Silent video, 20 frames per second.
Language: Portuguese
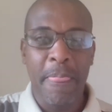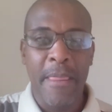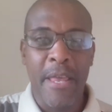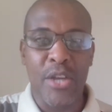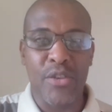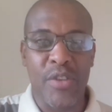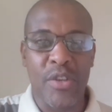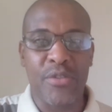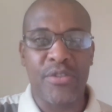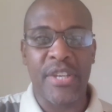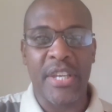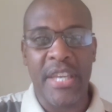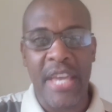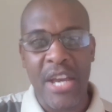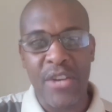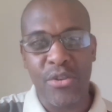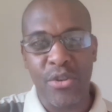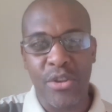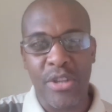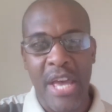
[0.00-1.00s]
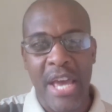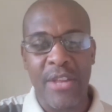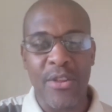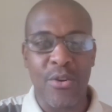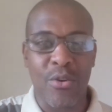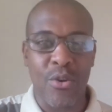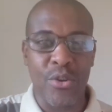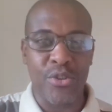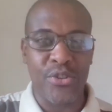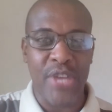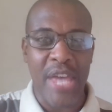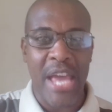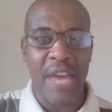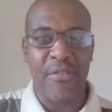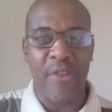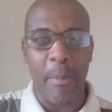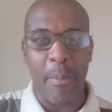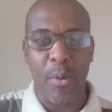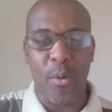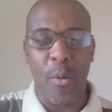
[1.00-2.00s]
Às vezes você quer estudar e não consegue,
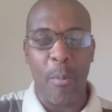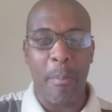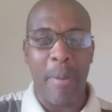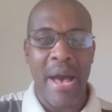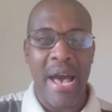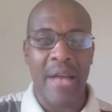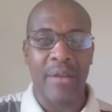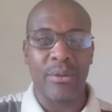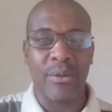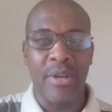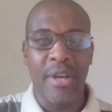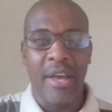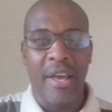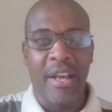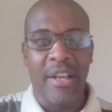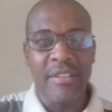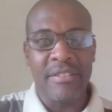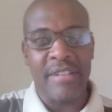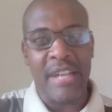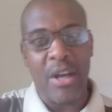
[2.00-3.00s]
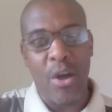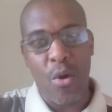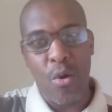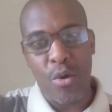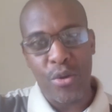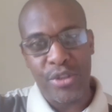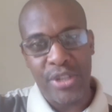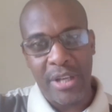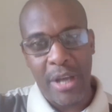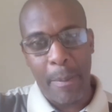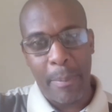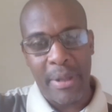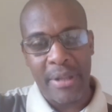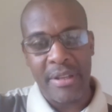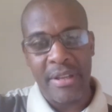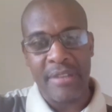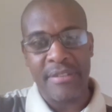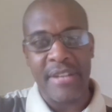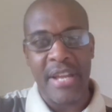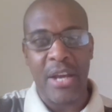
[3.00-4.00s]
fica preocupado, será que eu consigo
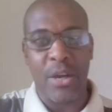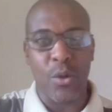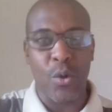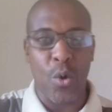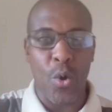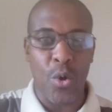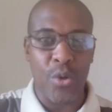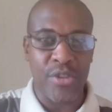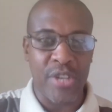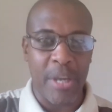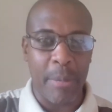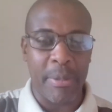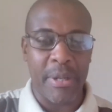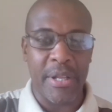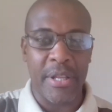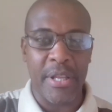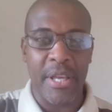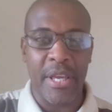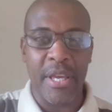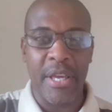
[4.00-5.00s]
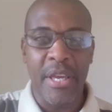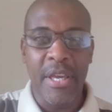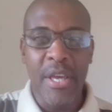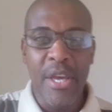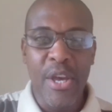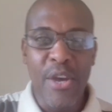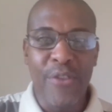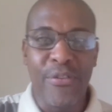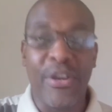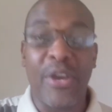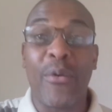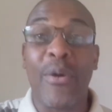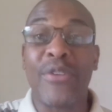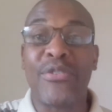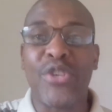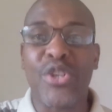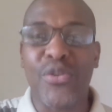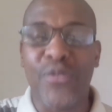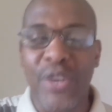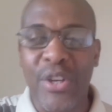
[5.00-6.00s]
aprender, será que eu não consigo aprender? Fique com
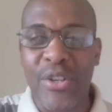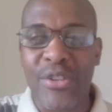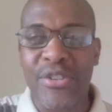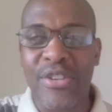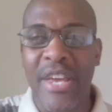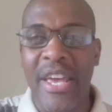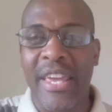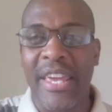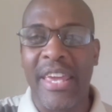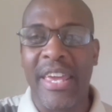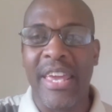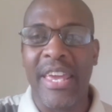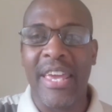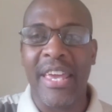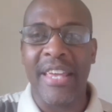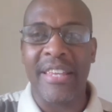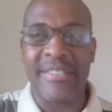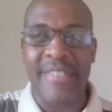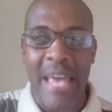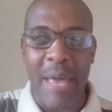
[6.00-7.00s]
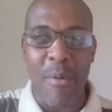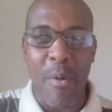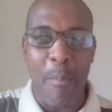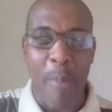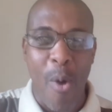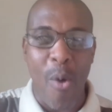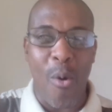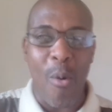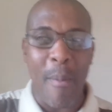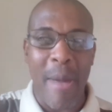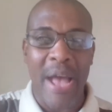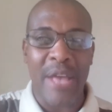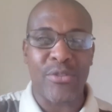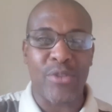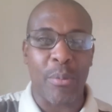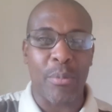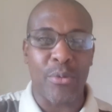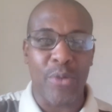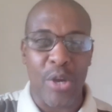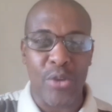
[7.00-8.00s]
esses vídeos aí e saiba um pouco mais
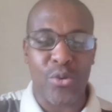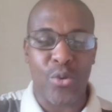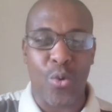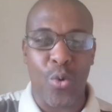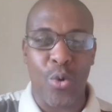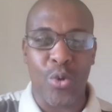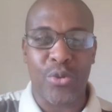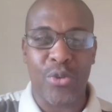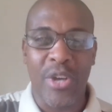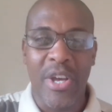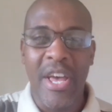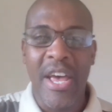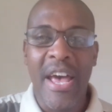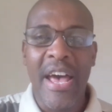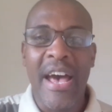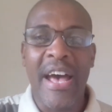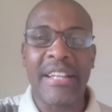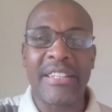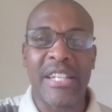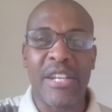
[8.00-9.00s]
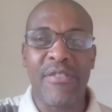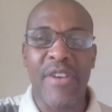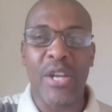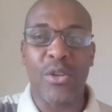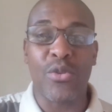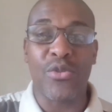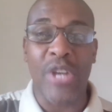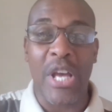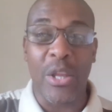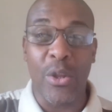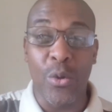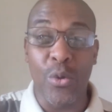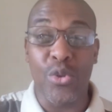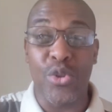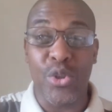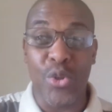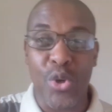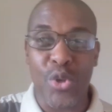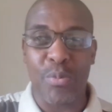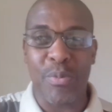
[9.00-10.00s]
sobre o nosso curso através dos alunos
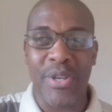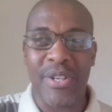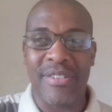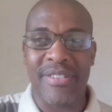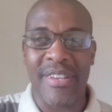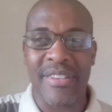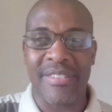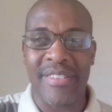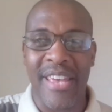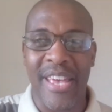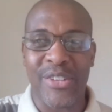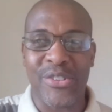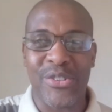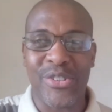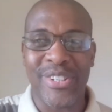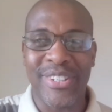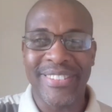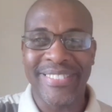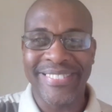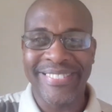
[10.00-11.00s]
de 2017.